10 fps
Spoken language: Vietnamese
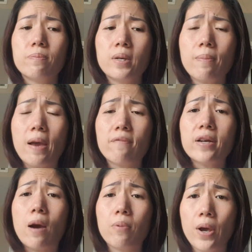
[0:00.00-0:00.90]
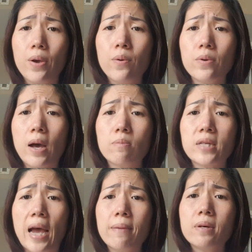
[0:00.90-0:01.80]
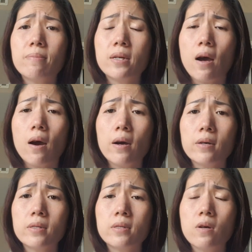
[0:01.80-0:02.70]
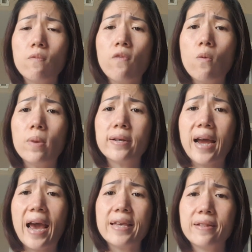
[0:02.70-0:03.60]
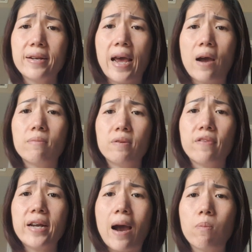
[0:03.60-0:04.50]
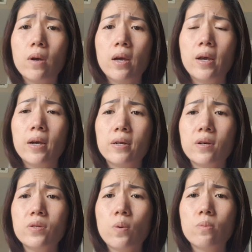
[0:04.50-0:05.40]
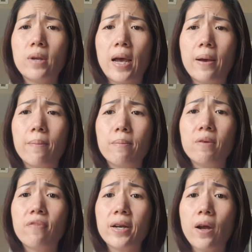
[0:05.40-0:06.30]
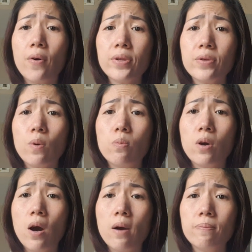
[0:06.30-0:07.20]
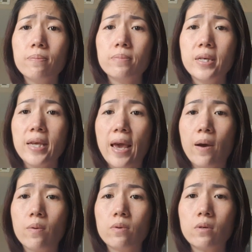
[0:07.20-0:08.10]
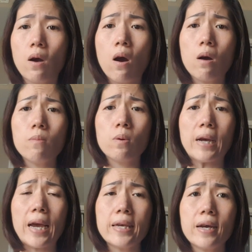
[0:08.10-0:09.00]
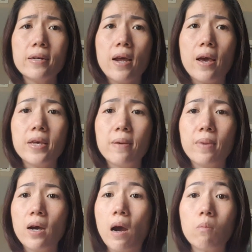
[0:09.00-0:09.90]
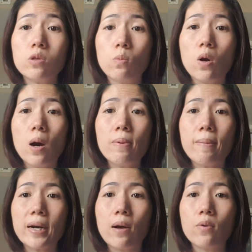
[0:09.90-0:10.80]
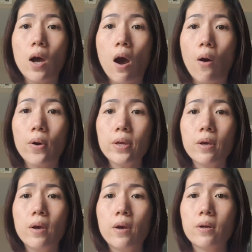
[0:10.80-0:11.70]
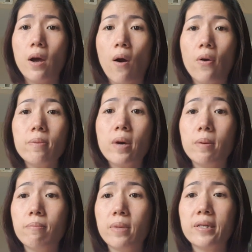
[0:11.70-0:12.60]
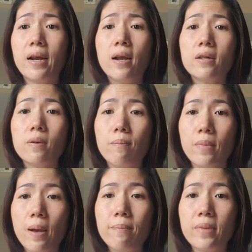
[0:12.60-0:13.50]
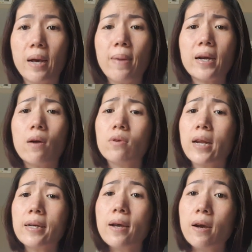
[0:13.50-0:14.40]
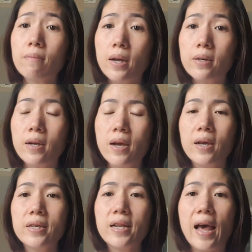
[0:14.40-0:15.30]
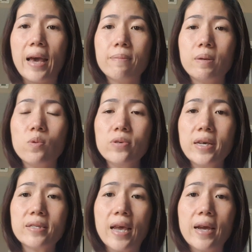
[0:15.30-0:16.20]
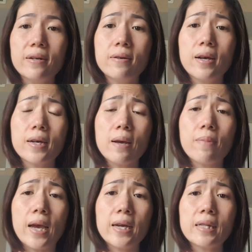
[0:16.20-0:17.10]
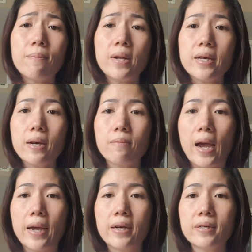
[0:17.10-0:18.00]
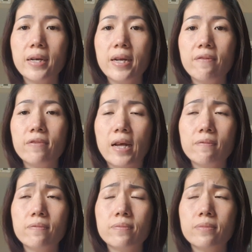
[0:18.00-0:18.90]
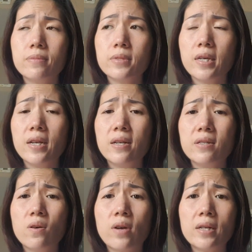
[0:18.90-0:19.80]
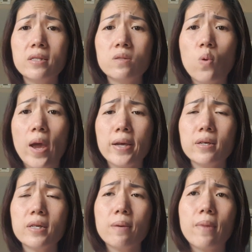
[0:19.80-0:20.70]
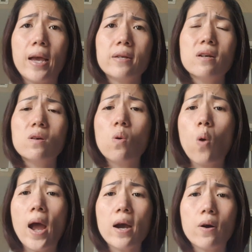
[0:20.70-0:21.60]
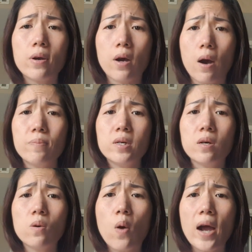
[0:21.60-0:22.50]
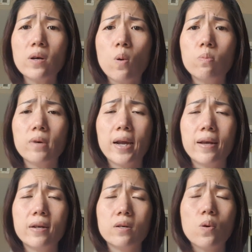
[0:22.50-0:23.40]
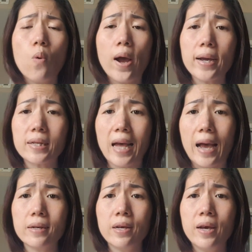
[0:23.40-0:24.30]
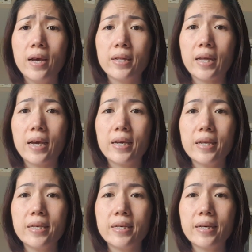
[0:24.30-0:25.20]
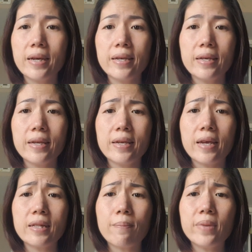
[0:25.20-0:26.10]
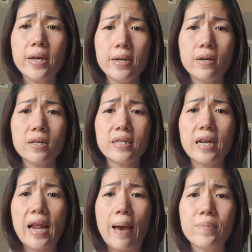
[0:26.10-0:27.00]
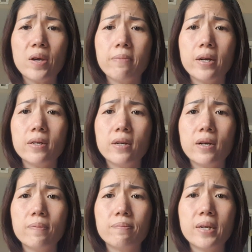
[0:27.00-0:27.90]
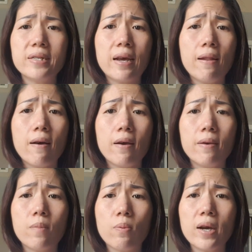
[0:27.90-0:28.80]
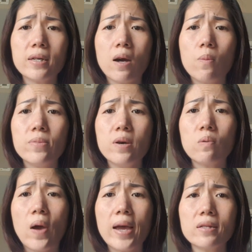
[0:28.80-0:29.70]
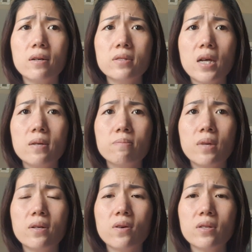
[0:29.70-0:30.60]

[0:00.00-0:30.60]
các bạn phải đọc hiểu là ông xã mình bên đó người hôn phu mình khai như thế nào mình phải đọc nói chung là mình phải nói cho trùng khớp với nhau có một cái vấn đề gì mà nó không trùng khớp là bắt đầu nó hỏi nó hỏi mình mình trả lời tùm lum là bắt đầu nó đánh gớt mình với lại mình muốn chia sẻ nữa là các bạn cái tâm lý các bạn á, khi đi lãnh khi đi vô lãnh sự quán á, các bạn đừng có quá hồi hộp đừng có quá gung hay là đừng có quá căng thẳng tại cái cái cái chuyện tâm lý đó nó sẽ làm cho mình á, mình trả lời một cách không dứt khoát tự tin mình có